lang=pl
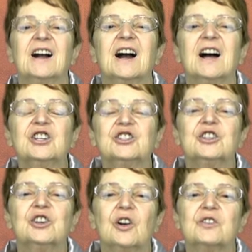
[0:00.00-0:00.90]

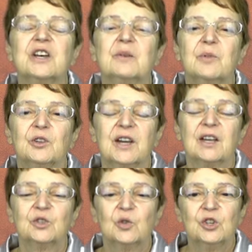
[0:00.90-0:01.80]
Każdy rodzaj
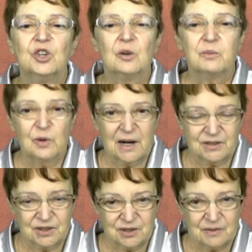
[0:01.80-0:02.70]
podatku i
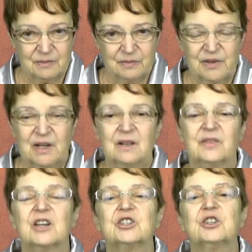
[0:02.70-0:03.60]
opłaty
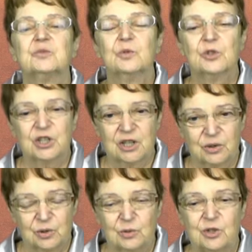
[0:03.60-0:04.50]
na rzecz
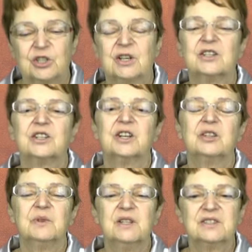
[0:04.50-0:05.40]
budżetu czy na rzecz
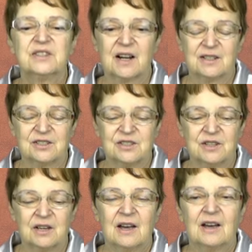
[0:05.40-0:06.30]

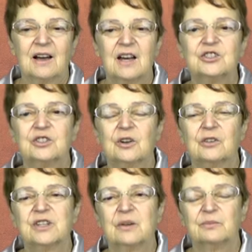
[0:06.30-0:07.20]
administracji, każdy
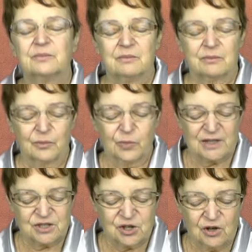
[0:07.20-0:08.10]
rodzaj
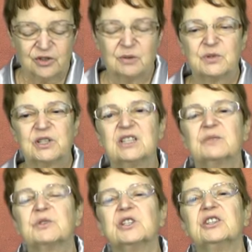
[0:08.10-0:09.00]
płacony
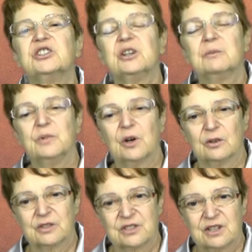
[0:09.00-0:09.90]
przez
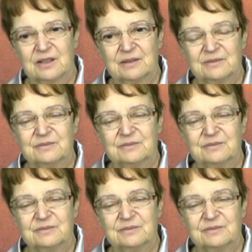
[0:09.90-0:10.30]
przedsiębiorcę